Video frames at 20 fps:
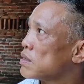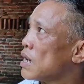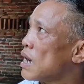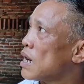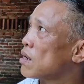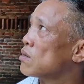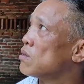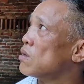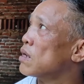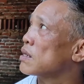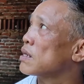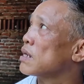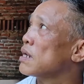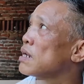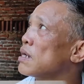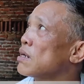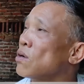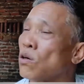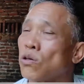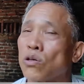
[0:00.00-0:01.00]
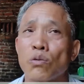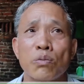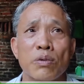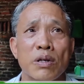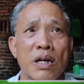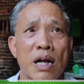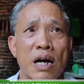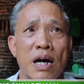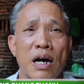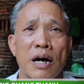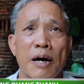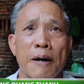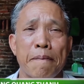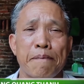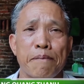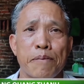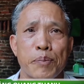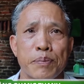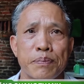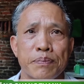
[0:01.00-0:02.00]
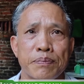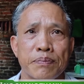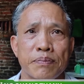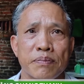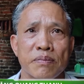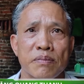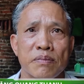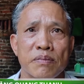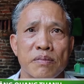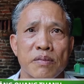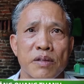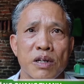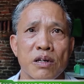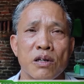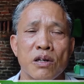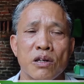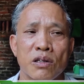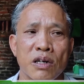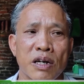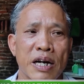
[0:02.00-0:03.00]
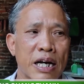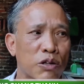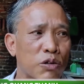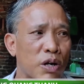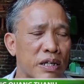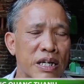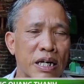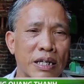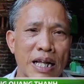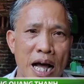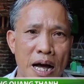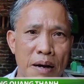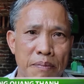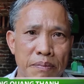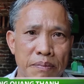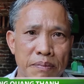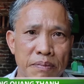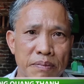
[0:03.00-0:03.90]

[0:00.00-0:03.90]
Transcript: nhà cửa thì nói chung ý là ở từ ngày toàn nhà tạm